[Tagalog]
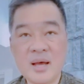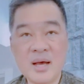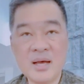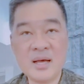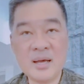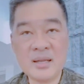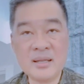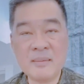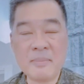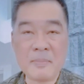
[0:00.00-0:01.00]
uh,
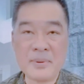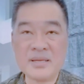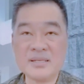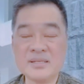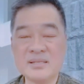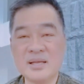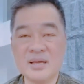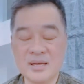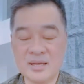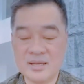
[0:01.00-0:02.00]
napapas
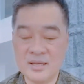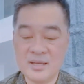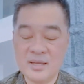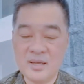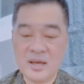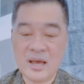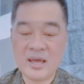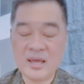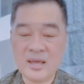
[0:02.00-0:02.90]
na ay